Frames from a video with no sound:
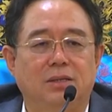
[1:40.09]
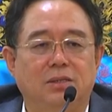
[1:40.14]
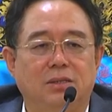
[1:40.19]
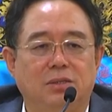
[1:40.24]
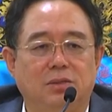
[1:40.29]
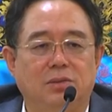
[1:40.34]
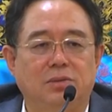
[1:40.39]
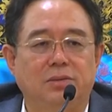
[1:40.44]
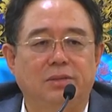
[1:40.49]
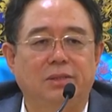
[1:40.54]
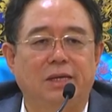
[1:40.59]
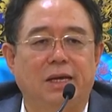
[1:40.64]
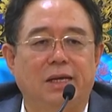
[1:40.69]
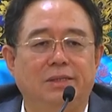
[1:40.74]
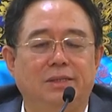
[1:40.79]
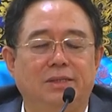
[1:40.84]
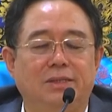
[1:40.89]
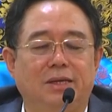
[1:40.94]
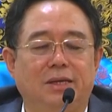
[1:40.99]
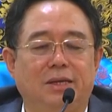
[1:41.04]
四种
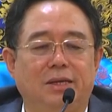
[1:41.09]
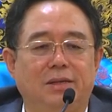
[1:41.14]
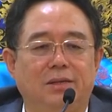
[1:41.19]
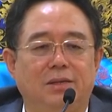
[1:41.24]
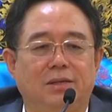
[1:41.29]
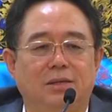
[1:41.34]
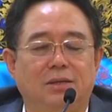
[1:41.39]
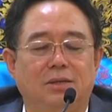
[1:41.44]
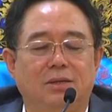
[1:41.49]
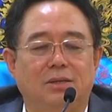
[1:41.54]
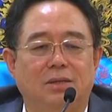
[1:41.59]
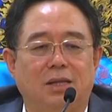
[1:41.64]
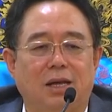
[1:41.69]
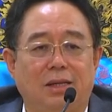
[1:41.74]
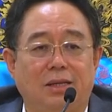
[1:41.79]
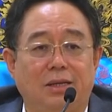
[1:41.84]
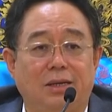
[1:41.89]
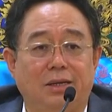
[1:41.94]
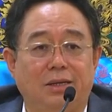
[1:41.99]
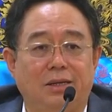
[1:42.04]
碱基，
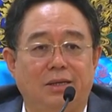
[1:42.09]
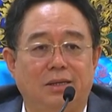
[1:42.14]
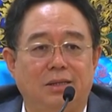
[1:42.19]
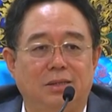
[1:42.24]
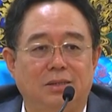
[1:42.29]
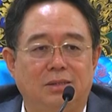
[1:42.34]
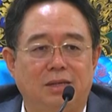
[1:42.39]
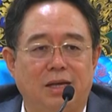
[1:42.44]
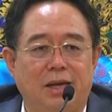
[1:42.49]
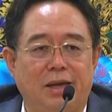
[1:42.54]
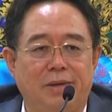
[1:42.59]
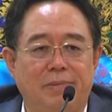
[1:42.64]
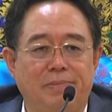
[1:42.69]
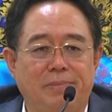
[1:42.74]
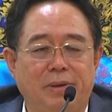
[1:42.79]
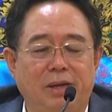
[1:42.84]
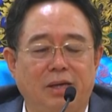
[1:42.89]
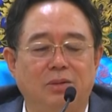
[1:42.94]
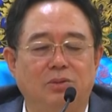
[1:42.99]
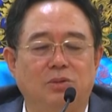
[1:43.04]
它的在
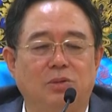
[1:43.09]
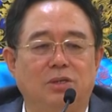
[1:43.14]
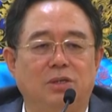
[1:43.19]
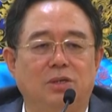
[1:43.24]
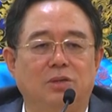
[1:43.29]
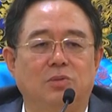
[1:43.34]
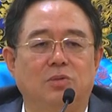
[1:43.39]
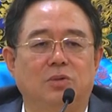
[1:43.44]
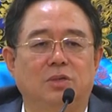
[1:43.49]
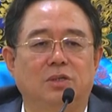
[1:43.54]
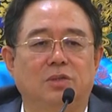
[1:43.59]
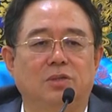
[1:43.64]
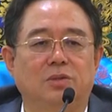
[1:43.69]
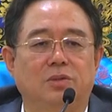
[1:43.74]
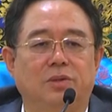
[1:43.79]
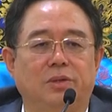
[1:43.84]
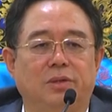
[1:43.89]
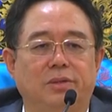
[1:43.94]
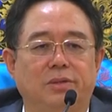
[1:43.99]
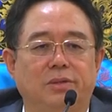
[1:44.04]
配对的过
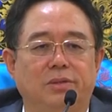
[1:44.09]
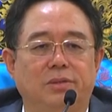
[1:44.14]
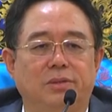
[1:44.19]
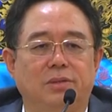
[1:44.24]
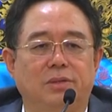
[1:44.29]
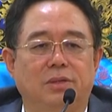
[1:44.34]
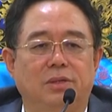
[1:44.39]
程中，